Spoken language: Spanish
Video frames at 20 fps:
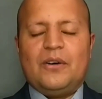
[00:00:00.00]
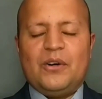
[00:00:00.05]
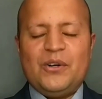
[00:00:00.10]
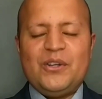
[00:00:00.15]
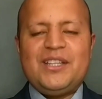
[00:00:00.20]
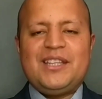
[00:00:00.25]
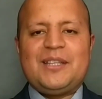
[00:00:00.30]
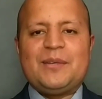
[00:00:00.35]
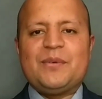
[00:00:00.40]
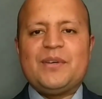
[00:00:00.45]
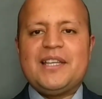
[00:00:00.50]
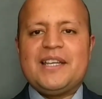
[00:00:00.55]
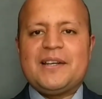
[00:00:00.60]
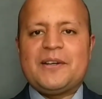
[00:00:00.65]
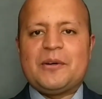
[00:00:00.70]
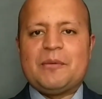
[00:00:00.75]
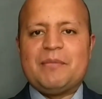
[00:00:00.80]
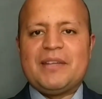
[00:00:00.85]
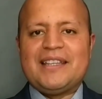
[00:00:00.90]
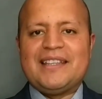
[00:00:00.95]
Hoy te voy a
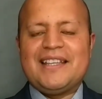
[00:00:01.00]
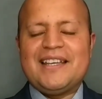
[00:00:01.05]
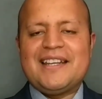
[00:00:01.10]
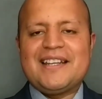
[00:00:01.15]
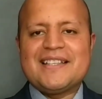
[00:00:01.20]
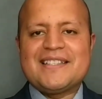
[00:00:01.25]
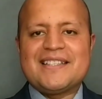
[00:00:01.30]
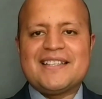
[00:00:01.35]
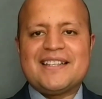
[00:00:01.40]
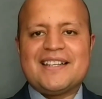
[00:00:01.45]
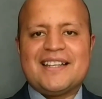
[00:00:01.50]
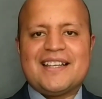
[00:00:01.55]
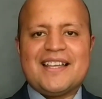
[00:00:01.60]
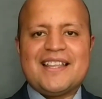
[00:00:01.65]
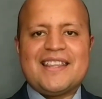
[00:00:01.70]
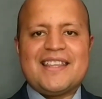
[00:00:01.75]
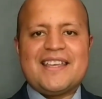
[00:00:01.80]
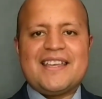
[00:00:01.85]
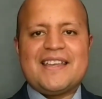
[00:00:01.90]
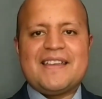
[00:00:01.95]
comentar
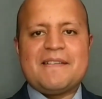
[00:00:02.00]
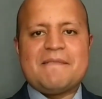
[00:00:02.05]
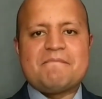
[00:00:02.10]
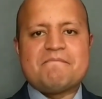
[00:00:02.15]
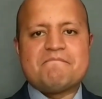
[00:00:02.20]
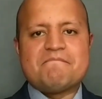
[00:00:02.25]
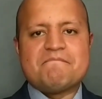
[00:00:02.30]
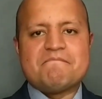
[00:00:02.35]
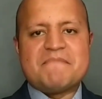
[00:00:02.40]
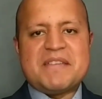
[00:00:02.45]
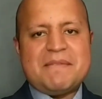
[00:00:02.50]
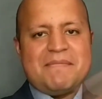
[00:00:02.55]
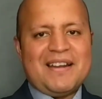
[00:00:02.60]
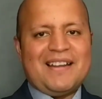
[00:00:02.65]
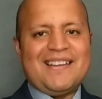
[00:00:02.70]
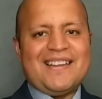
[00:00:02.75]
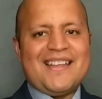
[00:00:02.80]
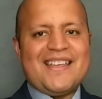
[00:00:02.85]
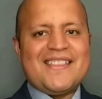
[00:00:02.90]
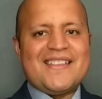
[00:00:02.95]
acerca de
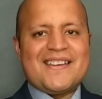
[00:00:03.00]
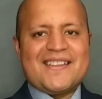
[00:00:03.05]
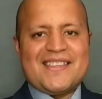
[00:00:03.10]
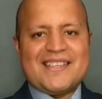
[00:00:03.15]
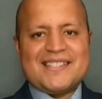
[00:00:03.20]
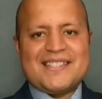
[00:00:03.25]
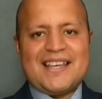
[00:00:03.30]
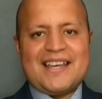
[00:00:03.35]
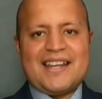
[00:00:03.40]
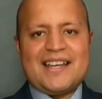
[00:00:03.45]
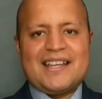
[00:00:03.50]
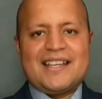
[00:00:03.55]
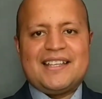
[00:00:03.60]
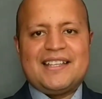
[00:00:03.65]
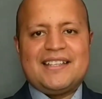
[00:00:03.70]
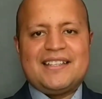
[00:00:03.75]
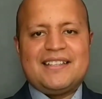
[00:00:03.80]
Vibran Leather de Sara.